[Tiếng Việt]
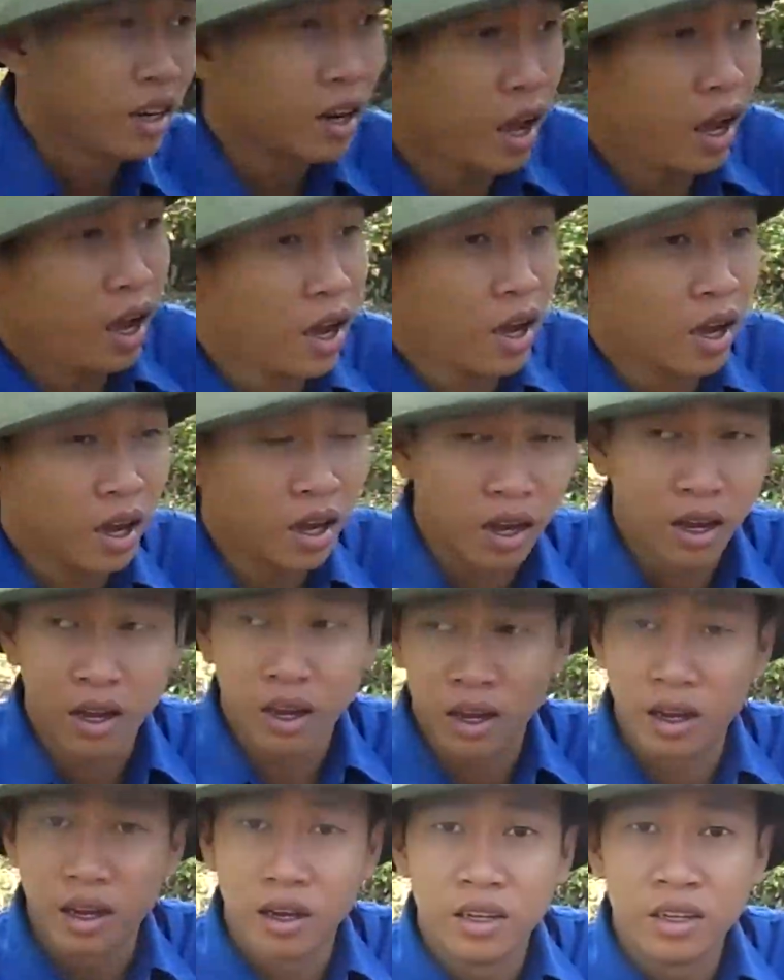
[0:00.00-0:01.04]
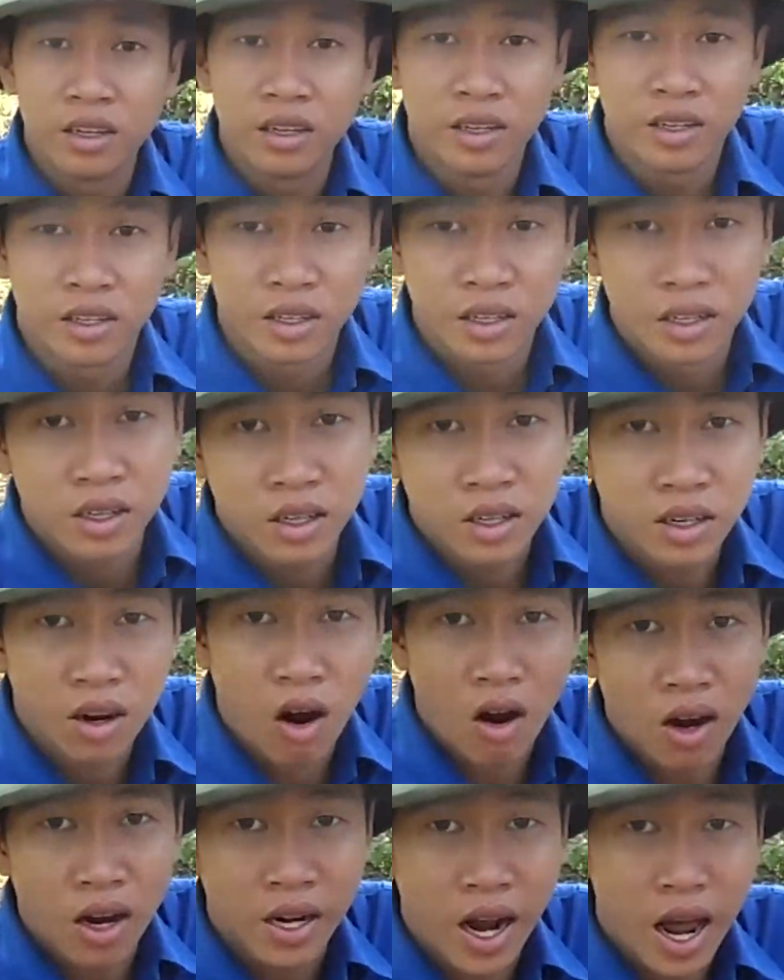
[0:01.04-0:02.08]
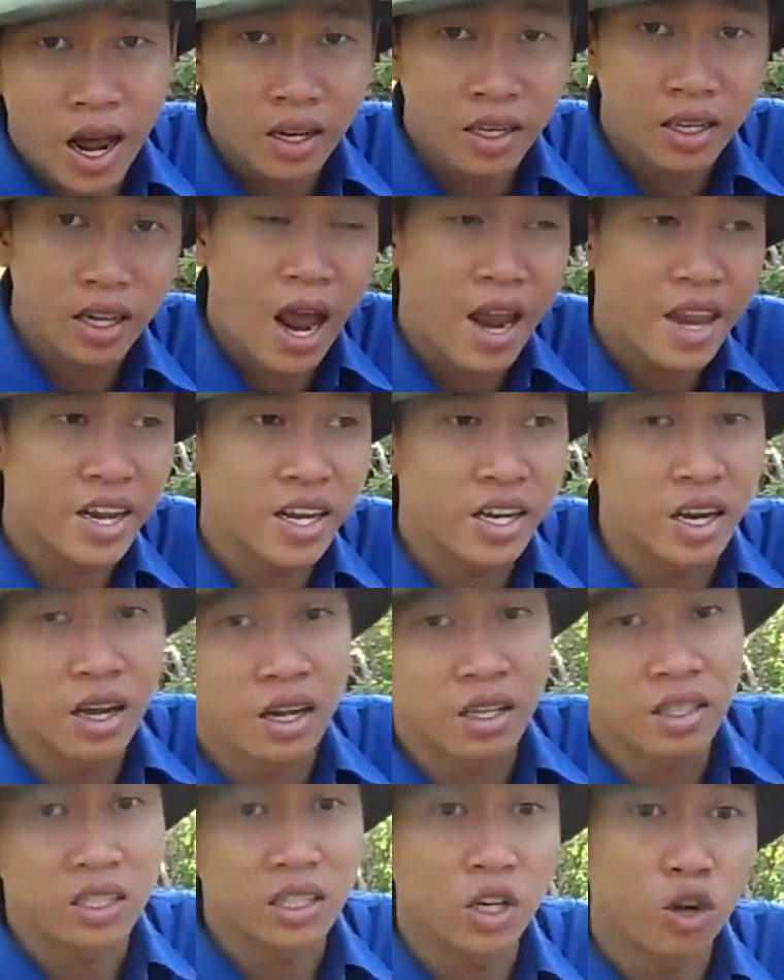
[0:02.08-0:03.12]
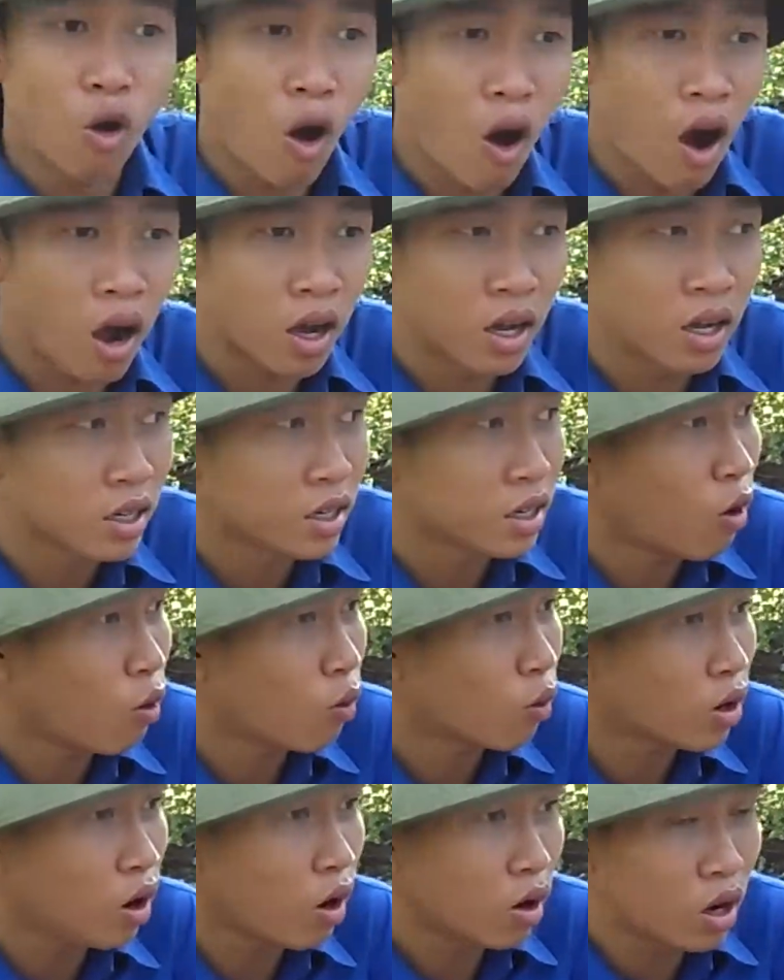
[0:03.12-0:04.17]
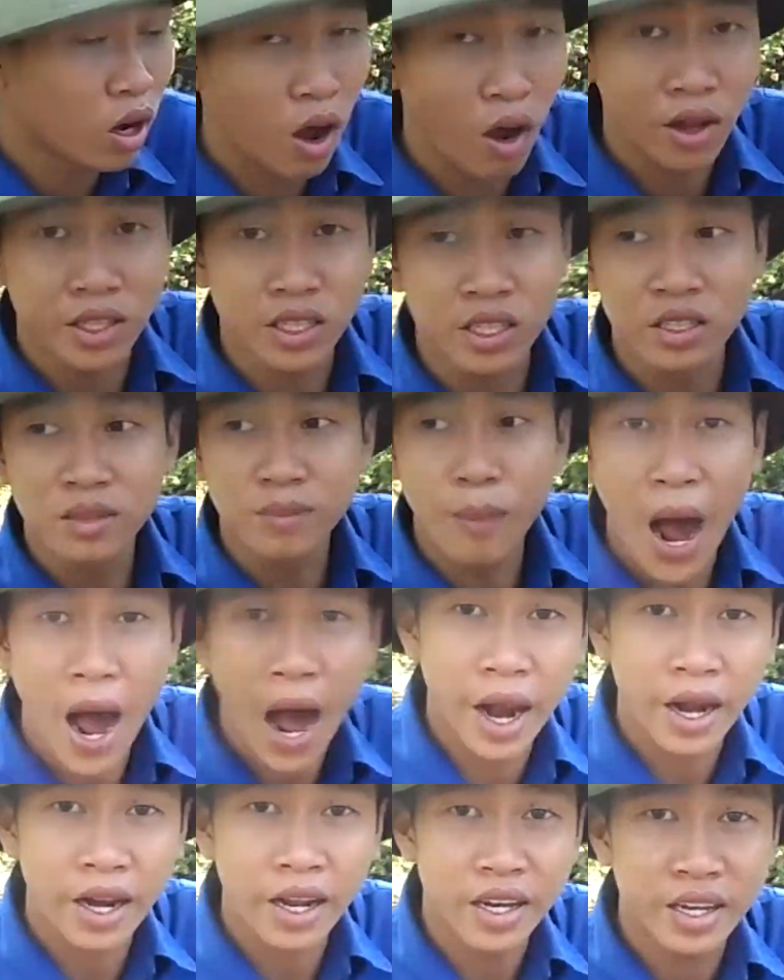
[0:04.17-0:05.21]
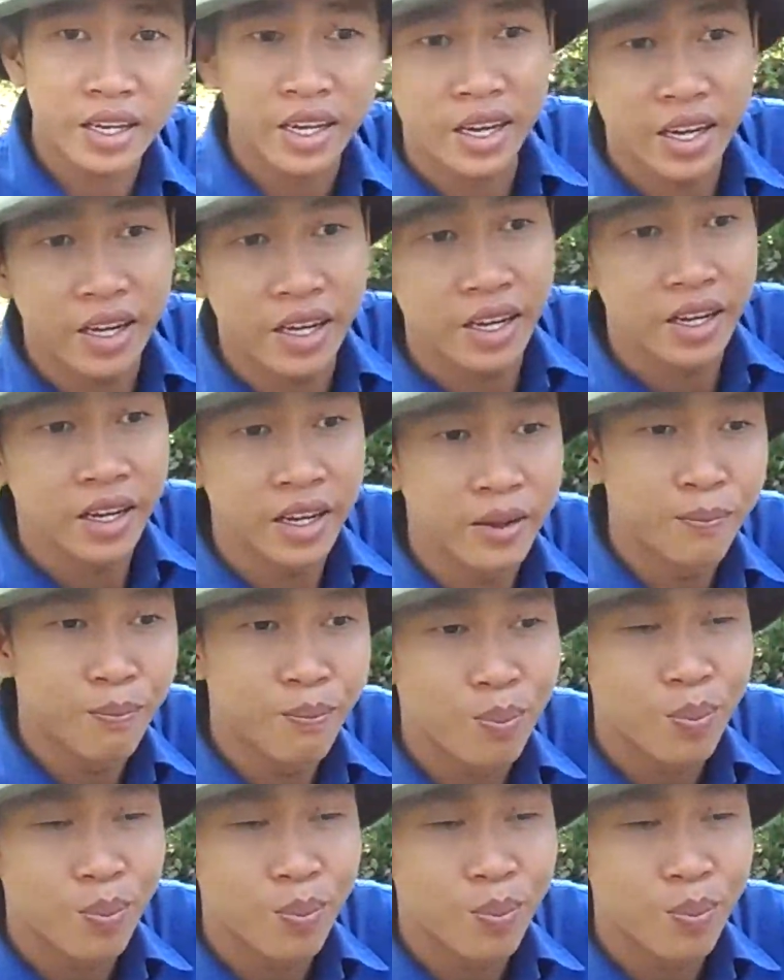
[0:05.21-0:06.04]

là gọi là rác thải nhựa từ sinh hoạt còn loại thứ ba đấy thì